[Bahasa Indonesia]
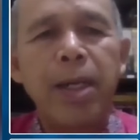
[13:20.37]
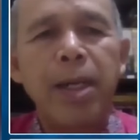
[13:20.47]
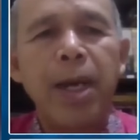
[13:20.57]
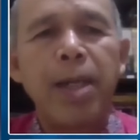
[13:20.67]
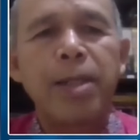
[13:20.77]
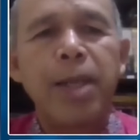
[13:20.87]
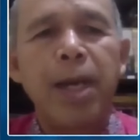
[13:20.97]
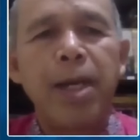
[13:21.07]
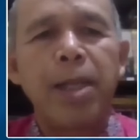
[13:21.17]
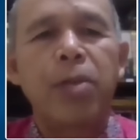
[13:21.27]
ini layak
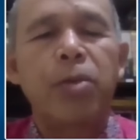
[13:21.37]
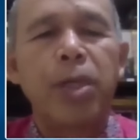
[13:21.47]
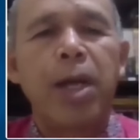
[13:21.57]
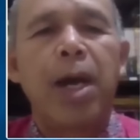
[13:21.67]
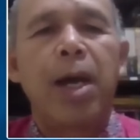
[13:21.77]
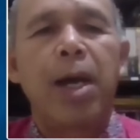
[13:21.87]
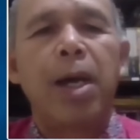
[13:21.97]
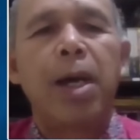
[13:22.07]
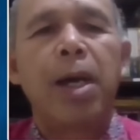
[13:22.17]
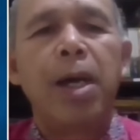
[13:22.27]
jalan atau tidak.
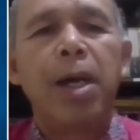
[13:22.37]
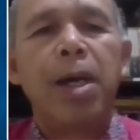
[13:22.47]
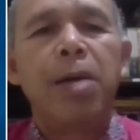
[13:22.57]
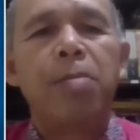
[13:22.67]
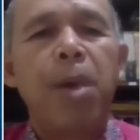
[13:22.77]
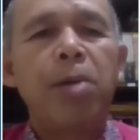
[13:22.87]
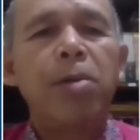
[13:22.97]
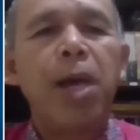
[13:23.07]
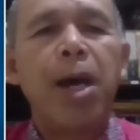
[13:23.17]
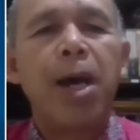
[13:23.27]

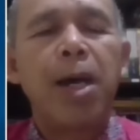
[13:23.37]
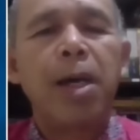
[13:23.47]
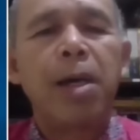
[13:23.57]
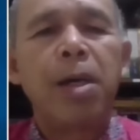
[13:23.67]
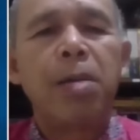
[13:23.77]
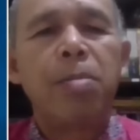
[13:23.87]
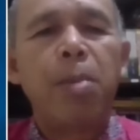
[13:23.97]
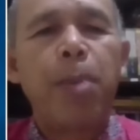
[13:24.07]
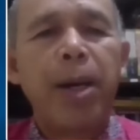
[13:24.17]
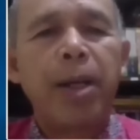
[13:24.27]
Barulah
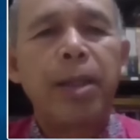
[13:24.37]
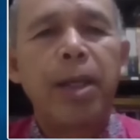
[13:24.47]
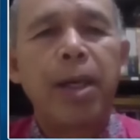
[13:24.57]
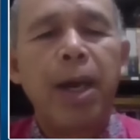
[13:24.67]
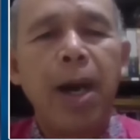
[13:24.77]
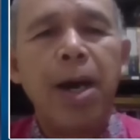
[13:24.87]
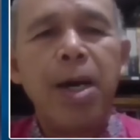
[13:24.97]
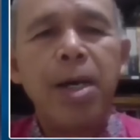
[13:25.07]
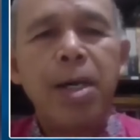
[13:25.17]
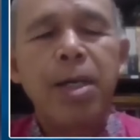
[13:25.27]
beban ketiga
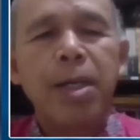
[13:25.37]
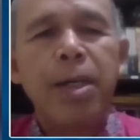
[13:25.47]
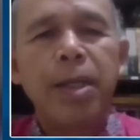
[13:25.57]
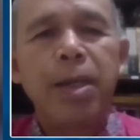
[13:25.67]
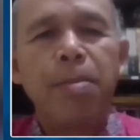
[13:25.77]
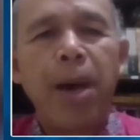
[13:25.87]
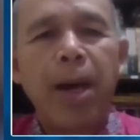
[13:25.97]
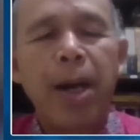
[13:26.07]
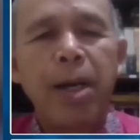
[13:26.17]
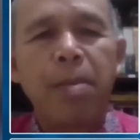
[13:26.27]

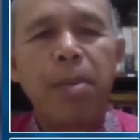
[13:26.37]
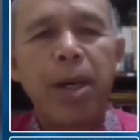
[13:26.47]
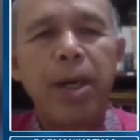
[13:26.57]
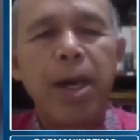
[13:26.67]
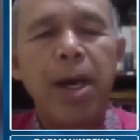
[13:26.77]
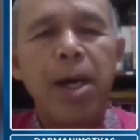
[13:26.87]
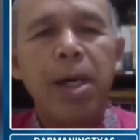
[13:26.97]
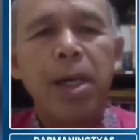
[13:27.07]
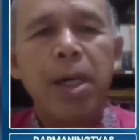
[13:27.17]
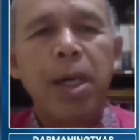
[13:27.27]
ditimpakan kepada
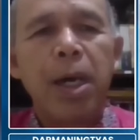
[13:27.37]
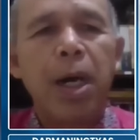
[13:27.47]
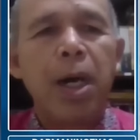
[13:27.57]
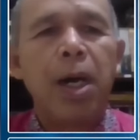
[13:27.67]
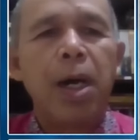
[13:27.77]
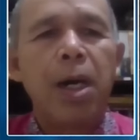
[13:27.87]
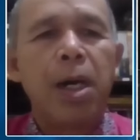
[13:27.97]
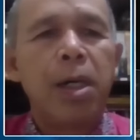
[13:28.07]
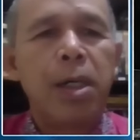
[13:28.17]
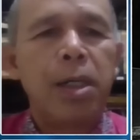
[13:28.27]
uh,
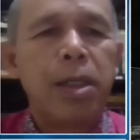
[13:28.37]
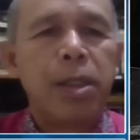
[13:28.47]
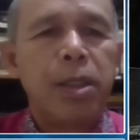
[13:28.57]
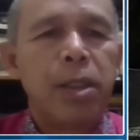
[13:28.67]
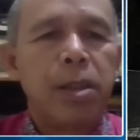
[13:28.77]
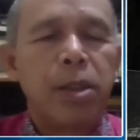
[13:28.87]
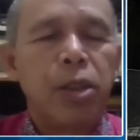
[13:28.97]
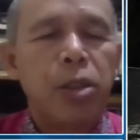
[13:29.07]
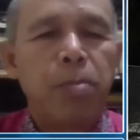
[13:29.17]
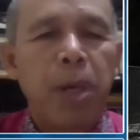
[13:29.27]

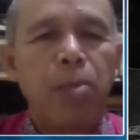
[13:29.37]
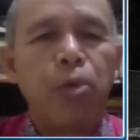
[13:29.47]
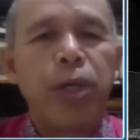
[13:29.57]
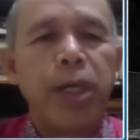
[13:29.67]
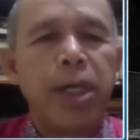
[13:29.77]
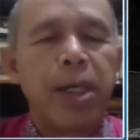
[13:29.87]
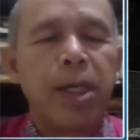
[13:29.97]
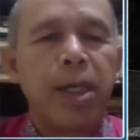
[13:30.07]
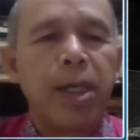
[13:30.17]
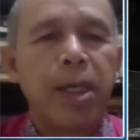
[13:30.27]
pengemudi
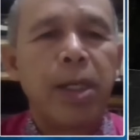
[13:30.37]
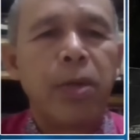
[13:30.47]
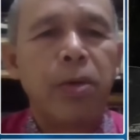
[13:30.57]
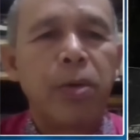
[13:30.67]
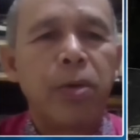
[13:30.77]
hmm. gitu.